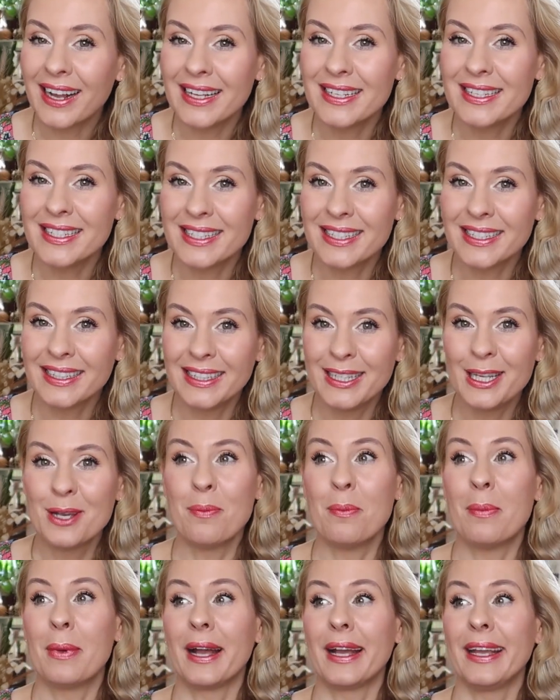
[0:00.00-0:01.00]
als ich
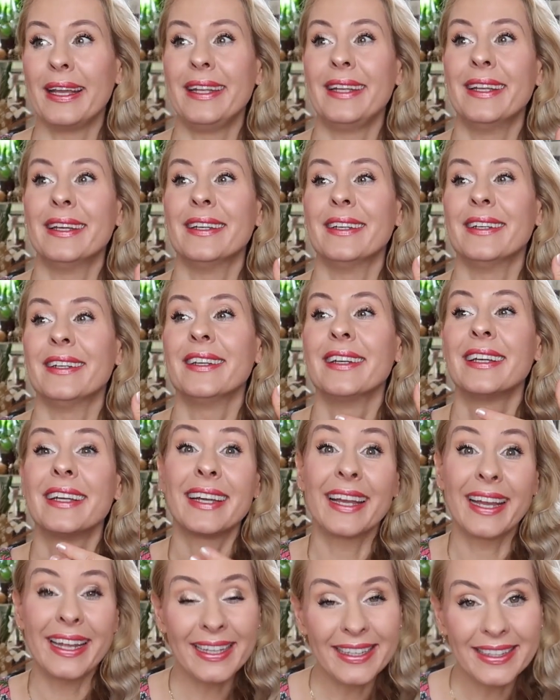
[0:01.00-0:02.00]
hier meine
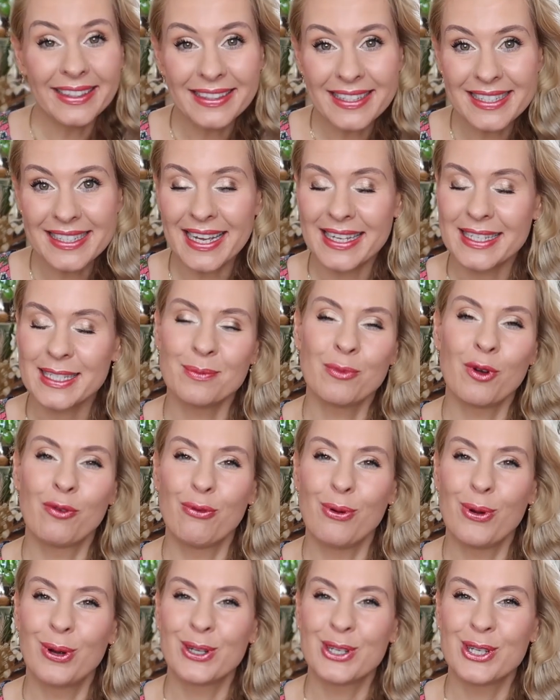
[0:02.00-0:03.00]
Ringe das erste Mal
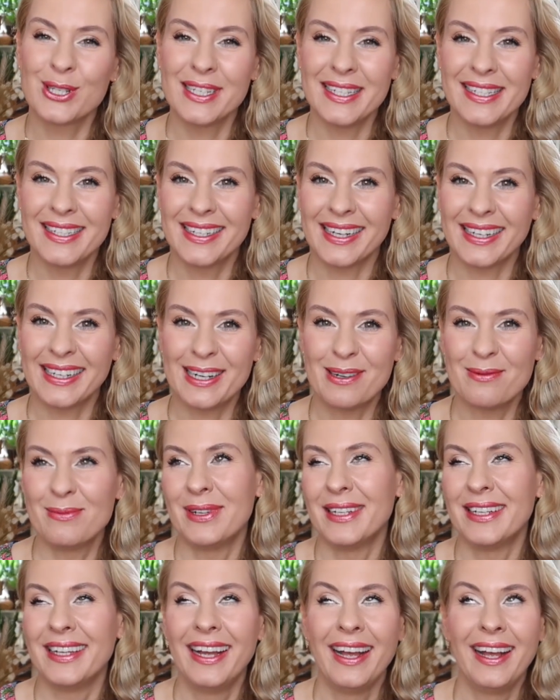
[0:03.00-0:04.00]
vorgestellt
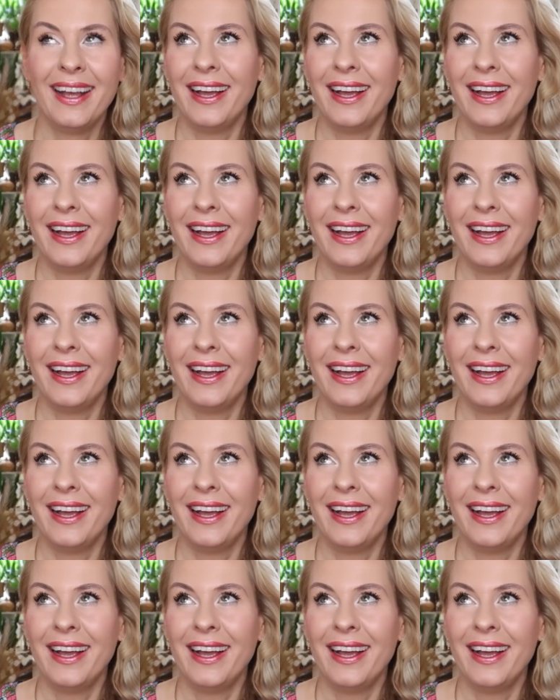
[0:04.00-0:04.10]
habe.